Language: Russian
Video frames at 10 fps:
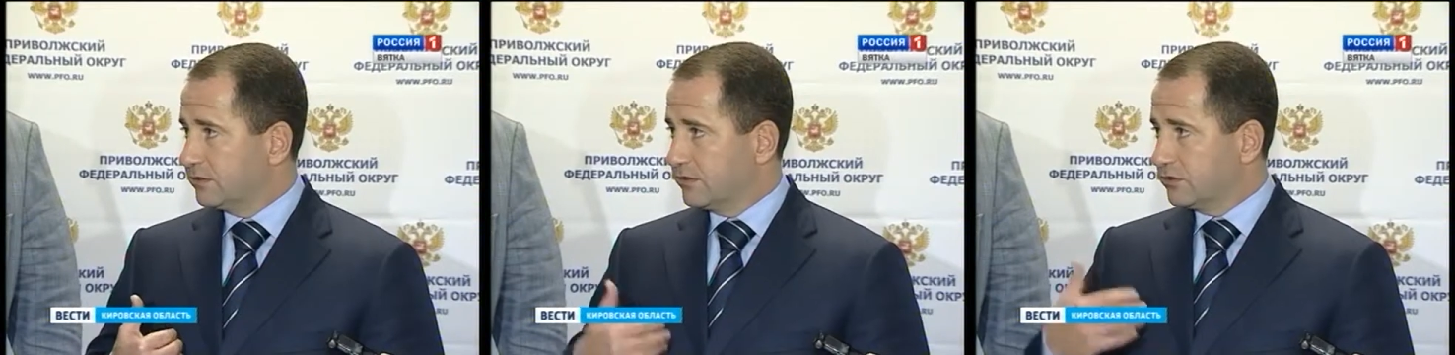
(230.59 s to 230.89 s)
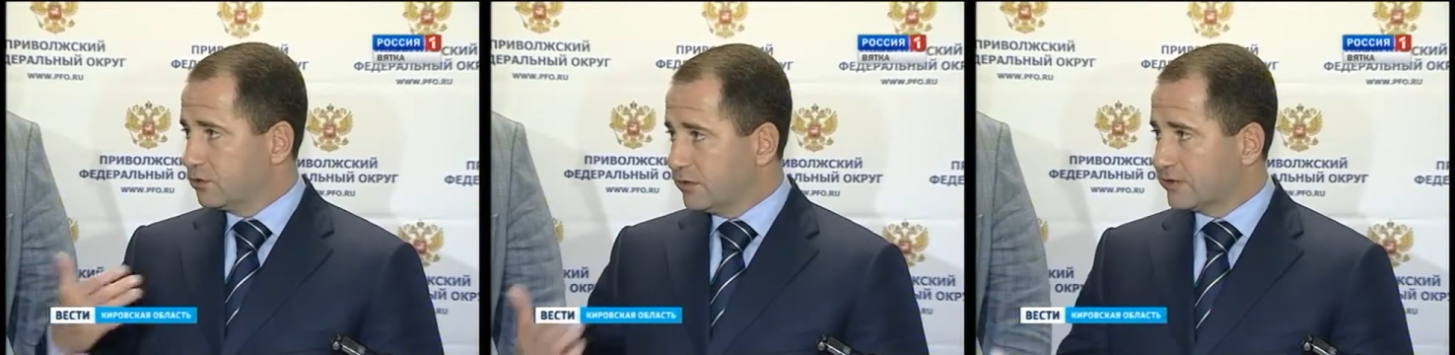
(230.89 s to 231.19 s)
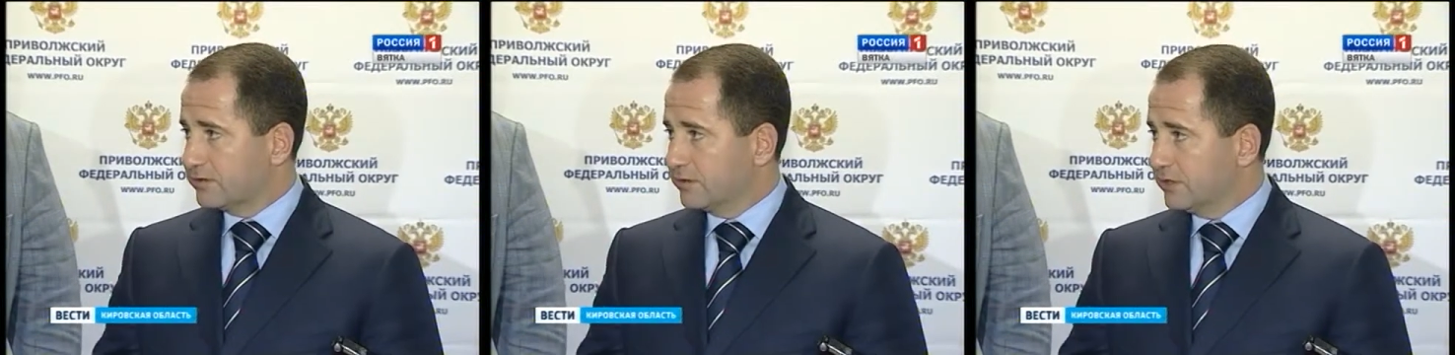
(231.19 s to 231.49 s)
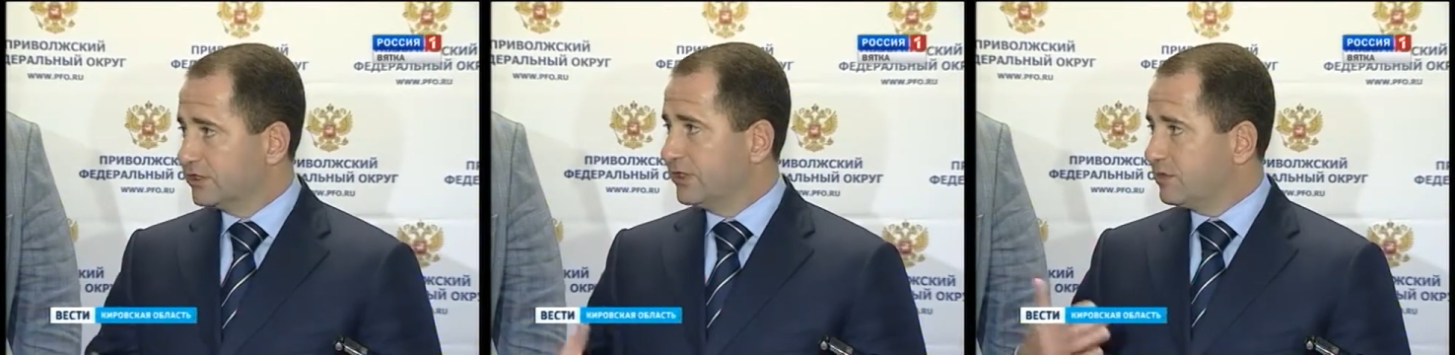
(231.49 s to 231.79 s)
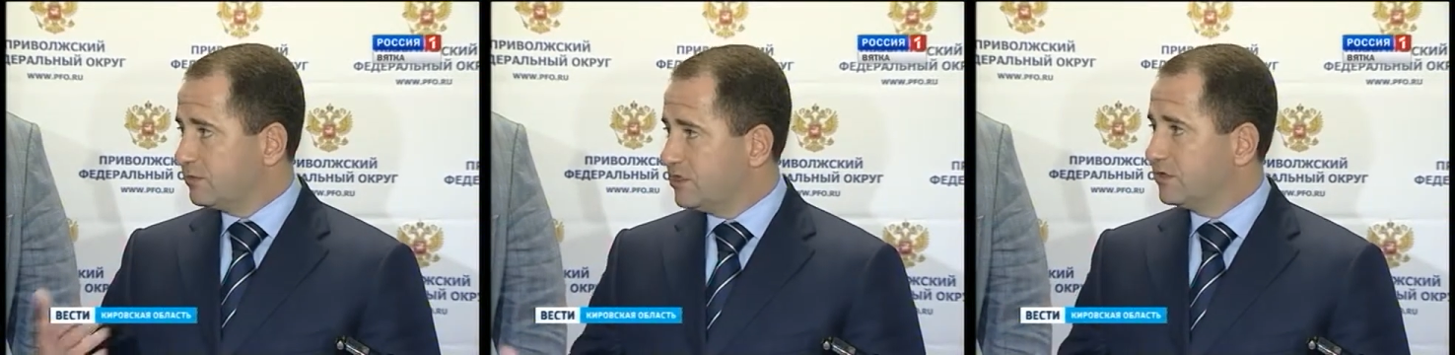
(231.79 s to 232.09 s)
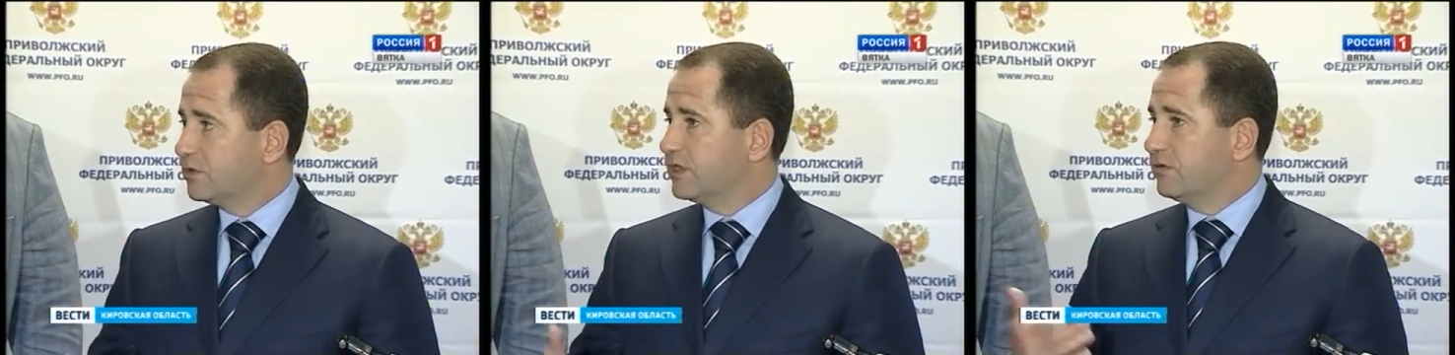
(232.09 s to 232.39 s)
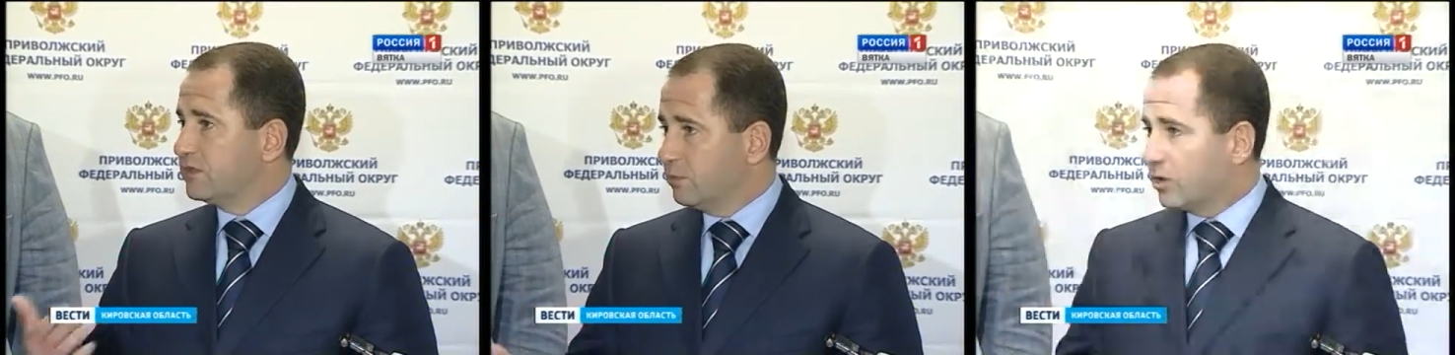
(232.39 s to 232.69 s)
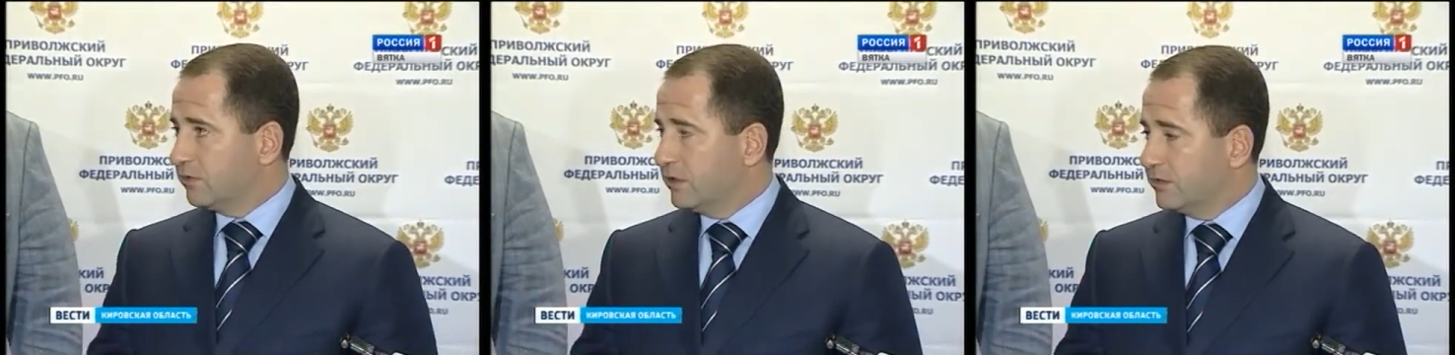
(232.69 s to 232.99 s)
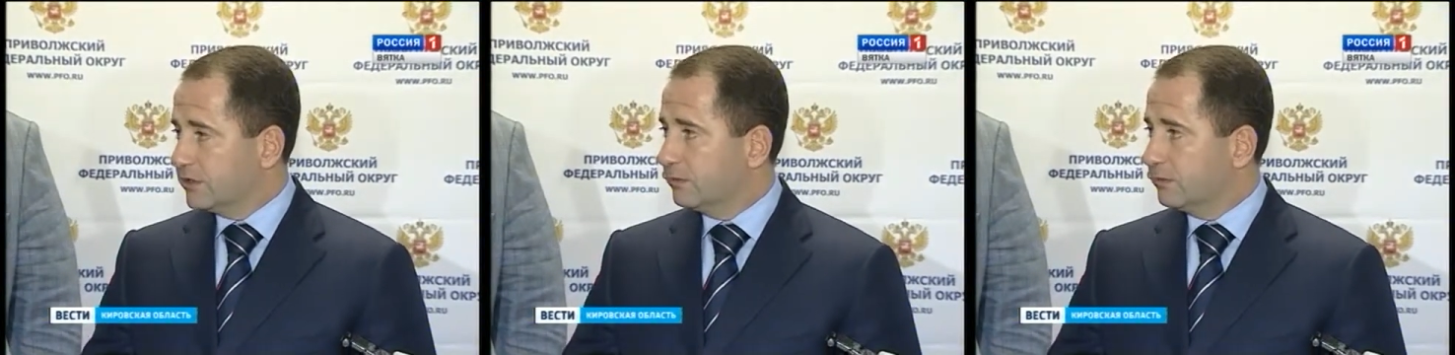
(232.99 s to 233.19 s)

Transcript: как государство, должны обеспечить его соответствующими правами.